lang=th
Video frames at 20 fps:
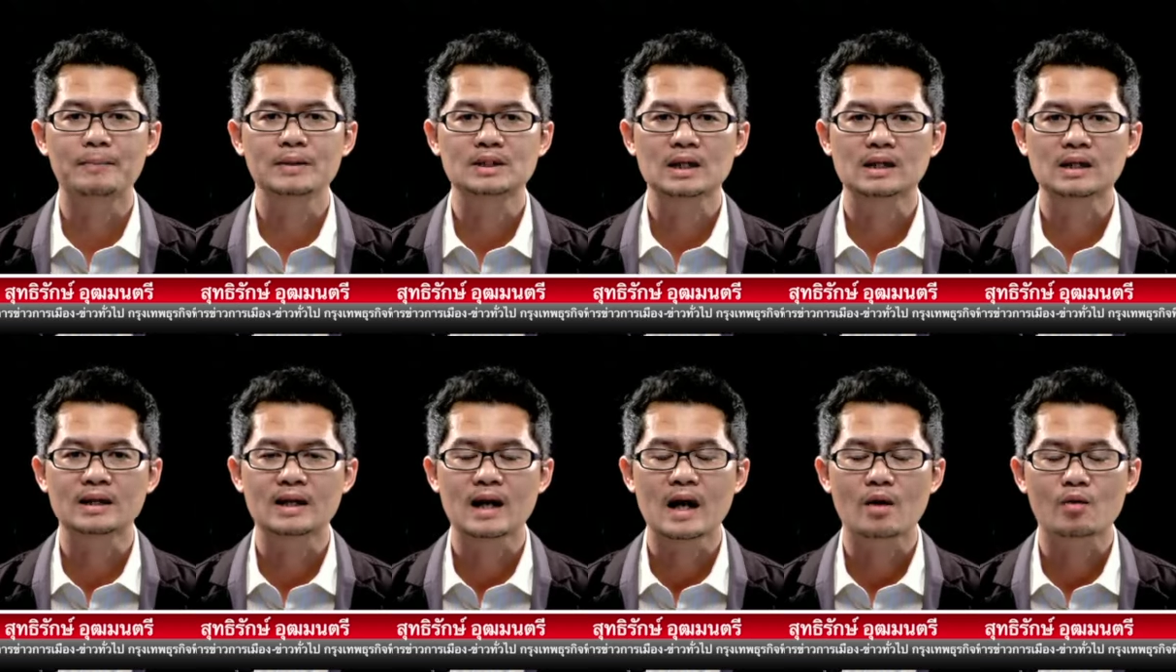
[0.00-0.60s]
พิจาร
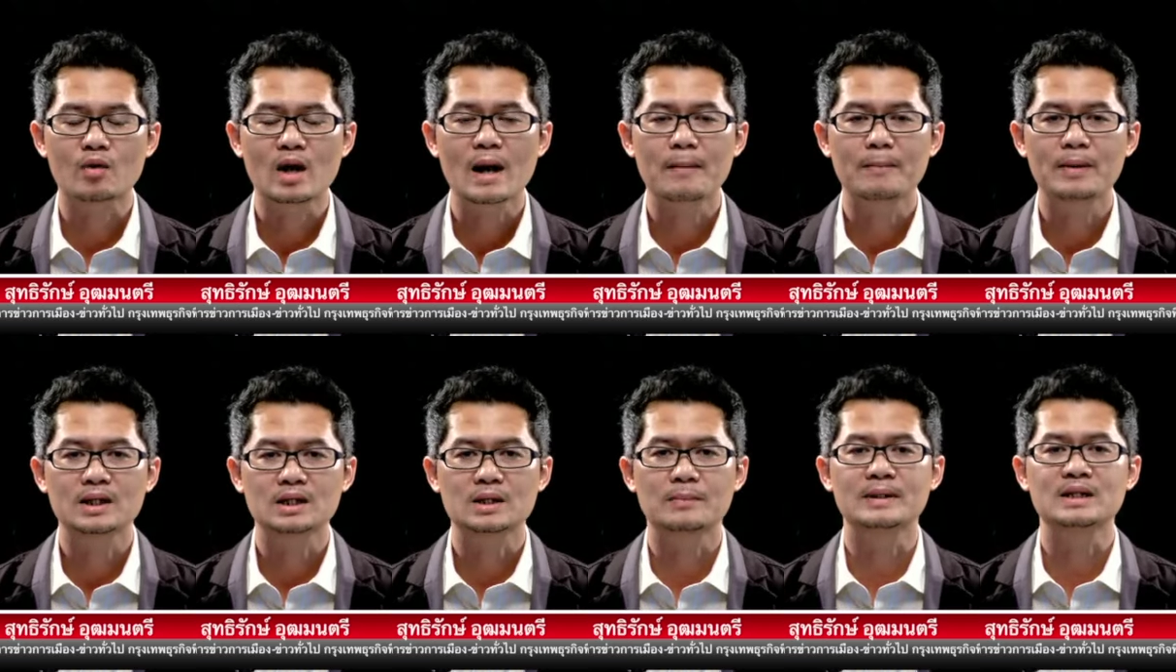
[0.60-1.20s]
ณาร่างพ
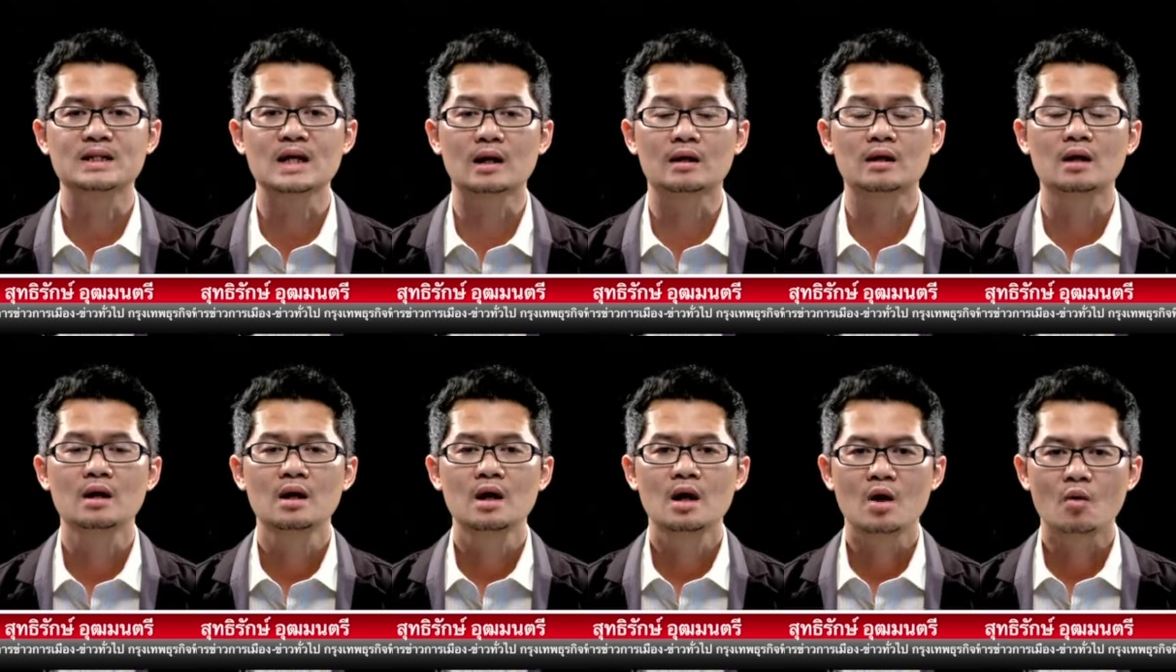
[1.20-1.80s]
ระราชบัญญัติ
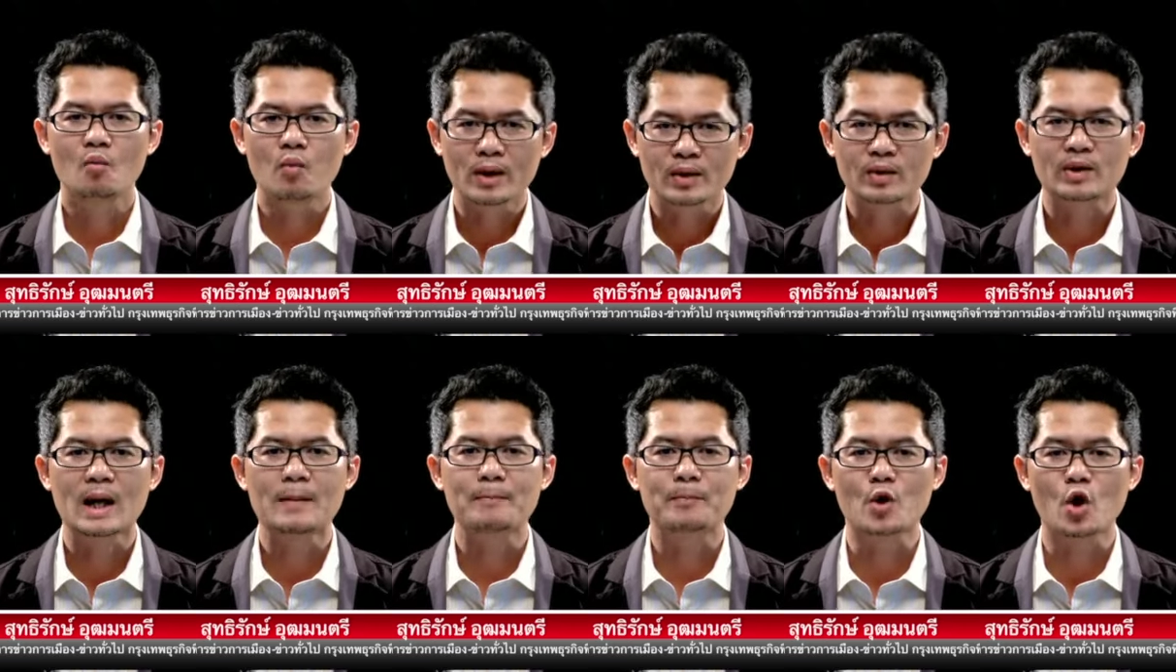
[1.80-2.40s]
ว่าด้วย
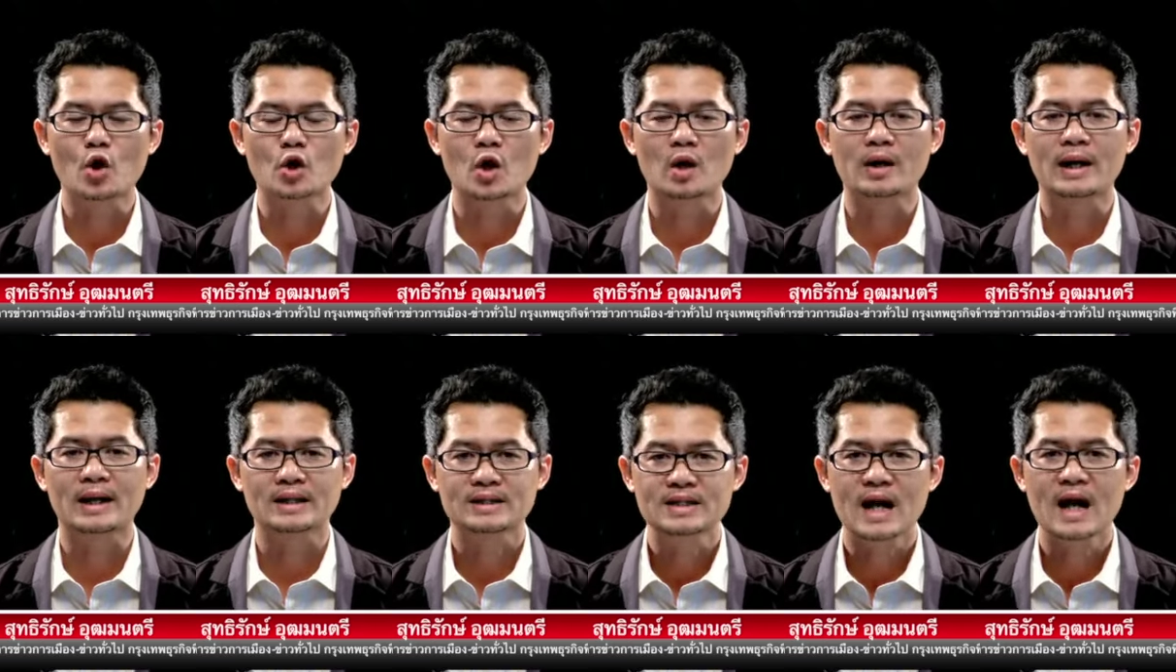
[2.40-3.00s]
การปรองดอง
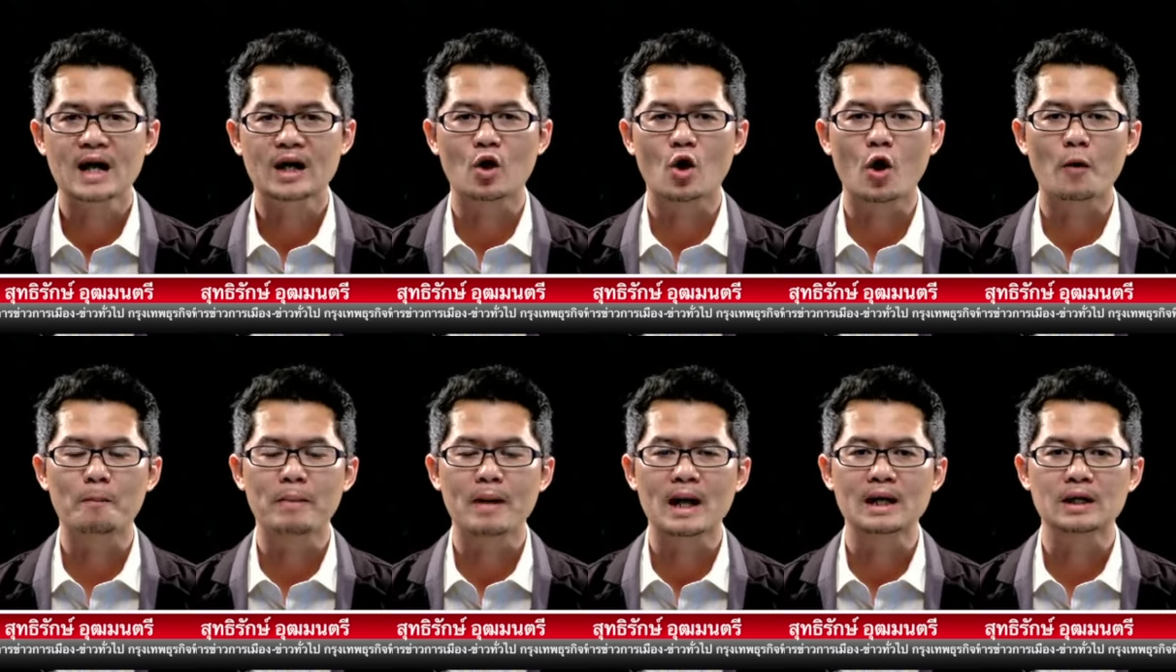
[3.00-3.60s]
แห่งชาติออ
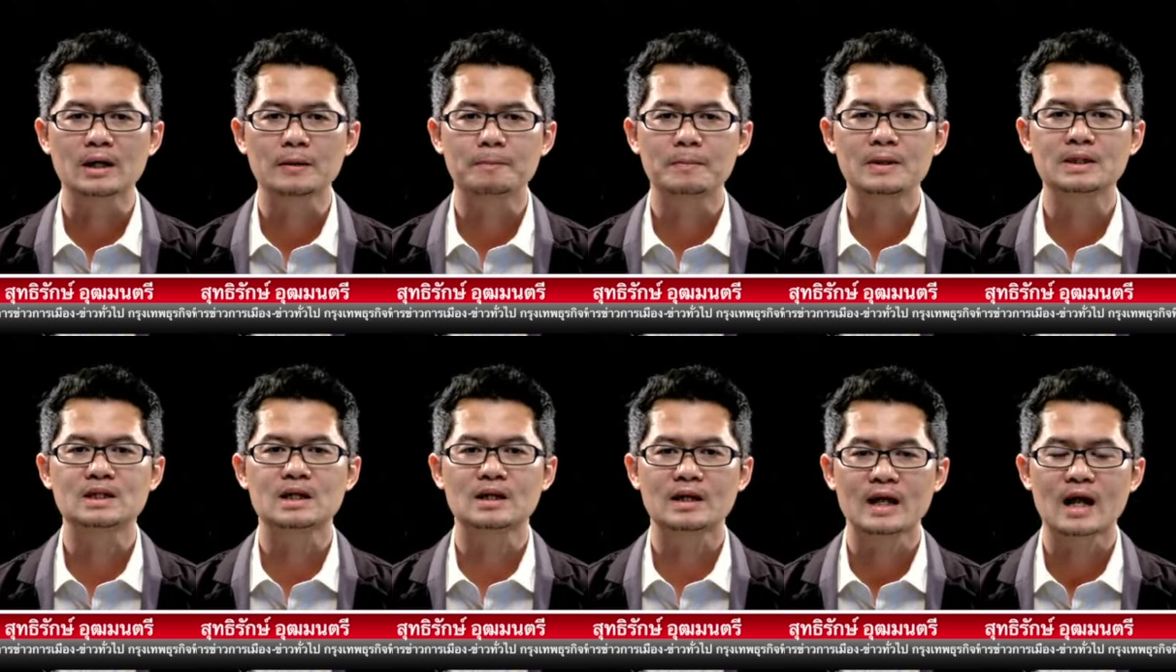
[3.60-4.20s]
กไป พิ
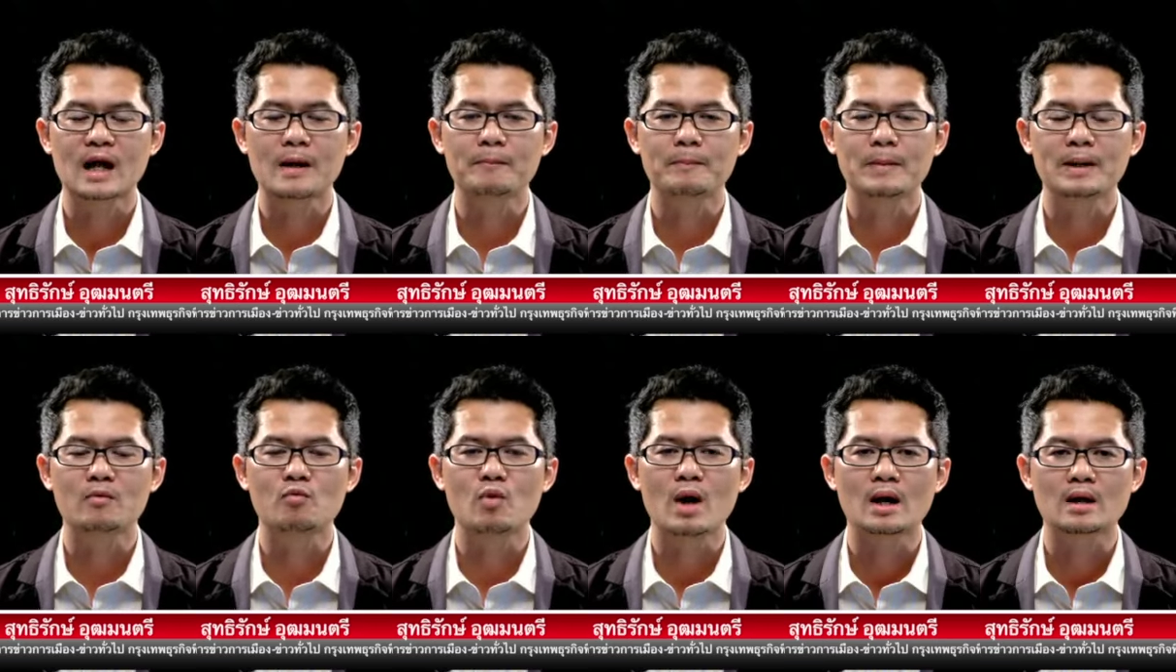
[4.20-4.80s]
จารณาเป็
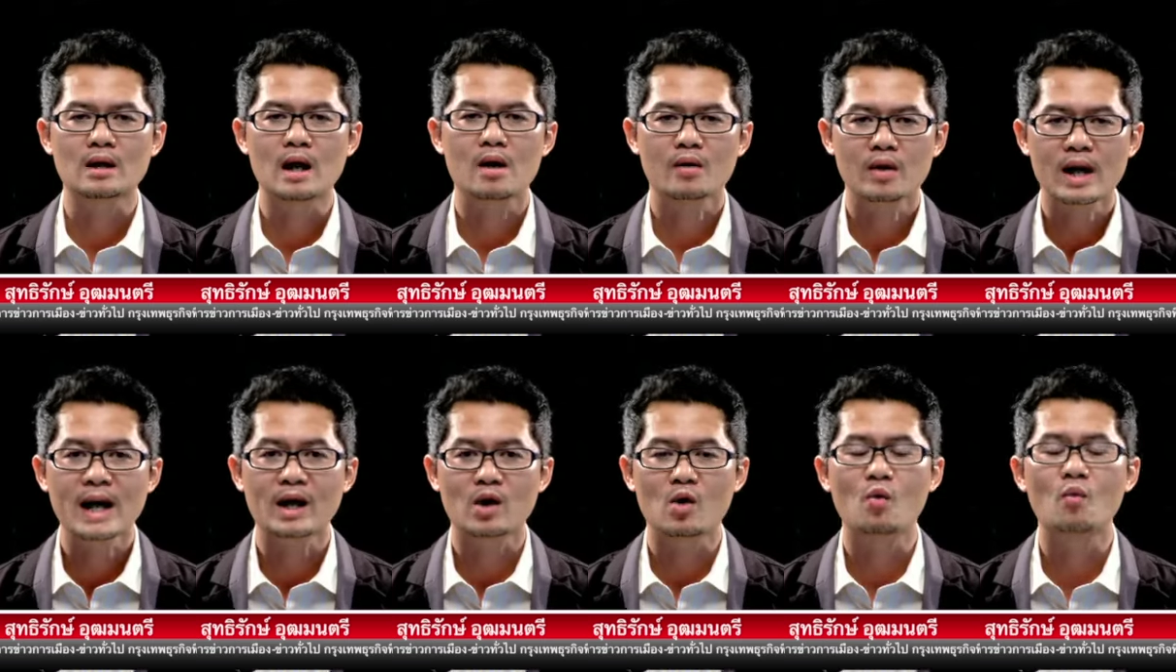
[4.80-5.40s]
นวาระแร
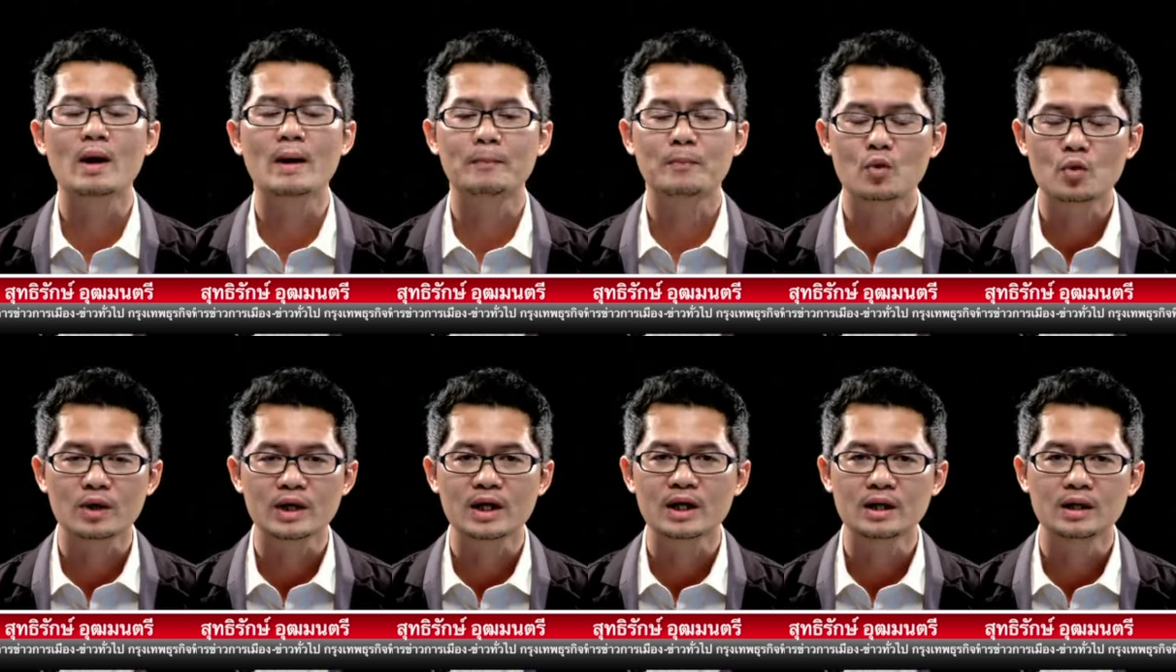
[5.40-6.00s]
กของวันพรุ่
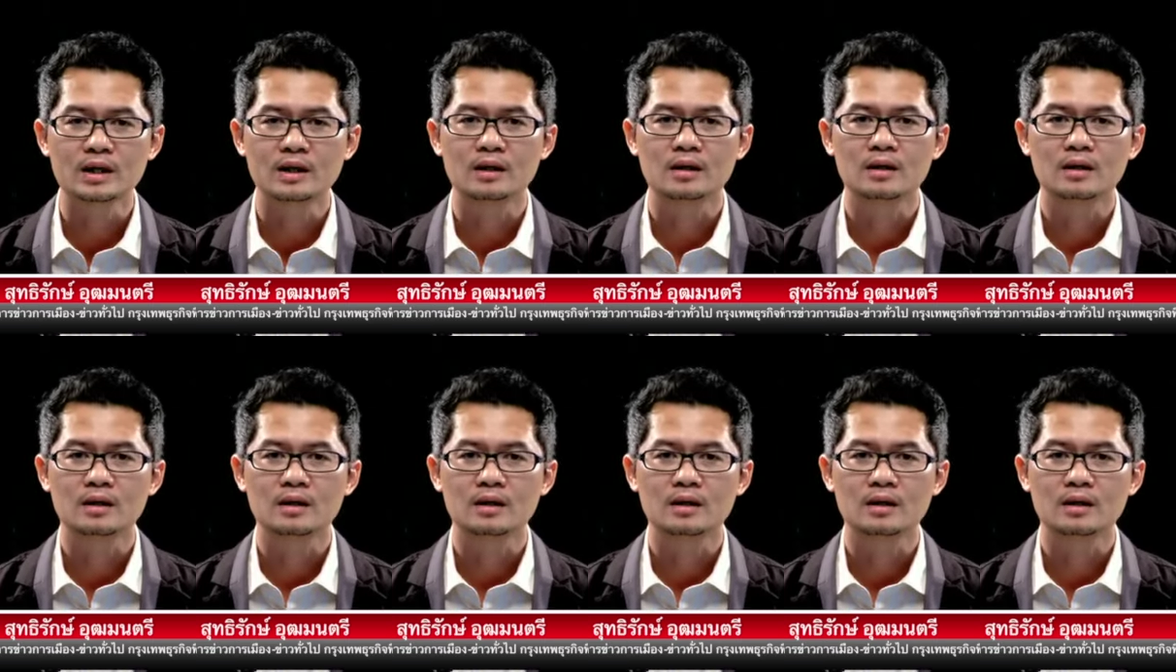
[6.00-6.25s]
งนี้